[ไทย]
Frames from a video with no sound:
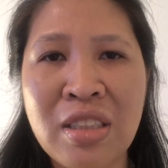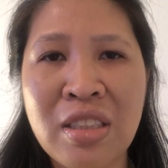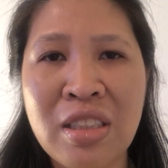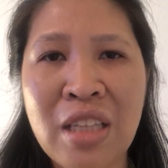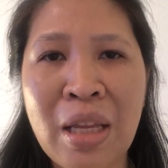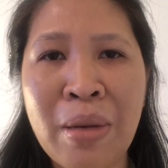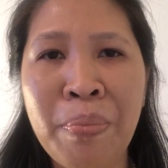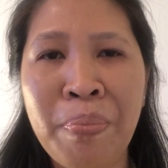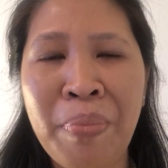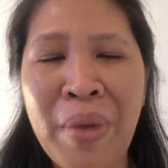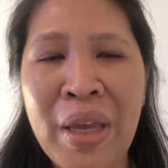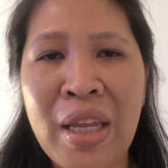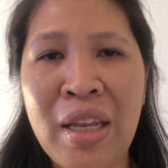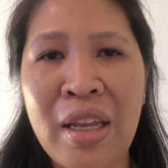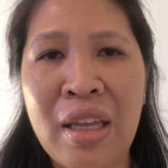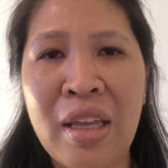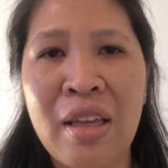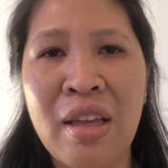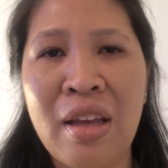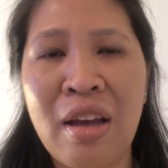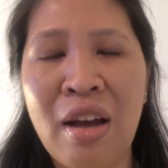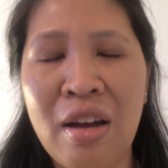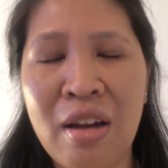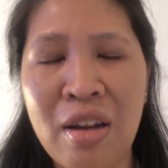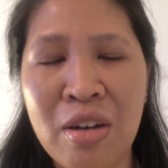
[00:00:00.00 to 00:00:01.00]
สิ้นปีนี้
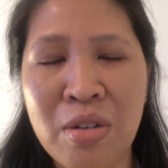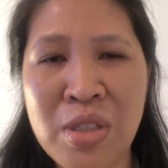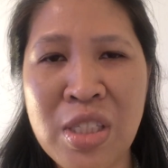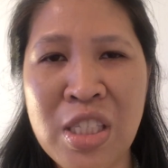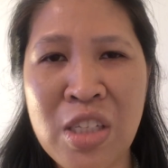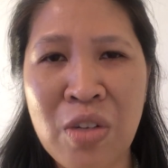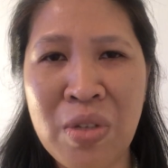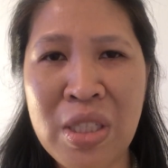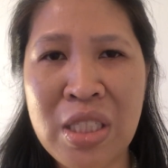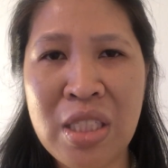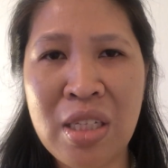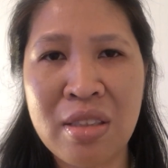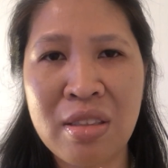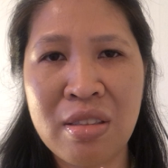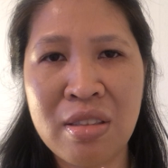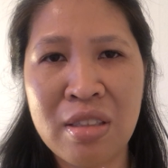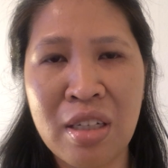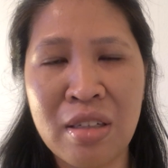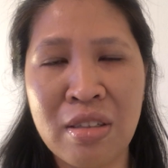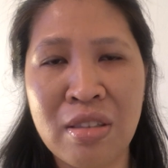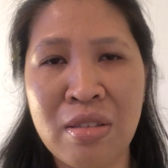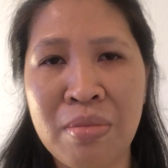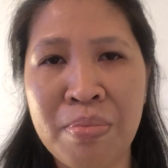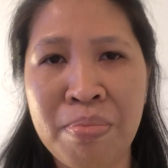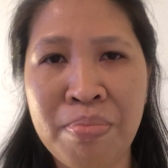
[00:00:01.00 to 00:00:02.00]
รู้สึกว่าจะ
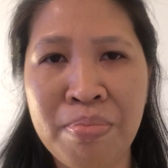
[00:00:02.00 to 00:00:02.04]
ถึง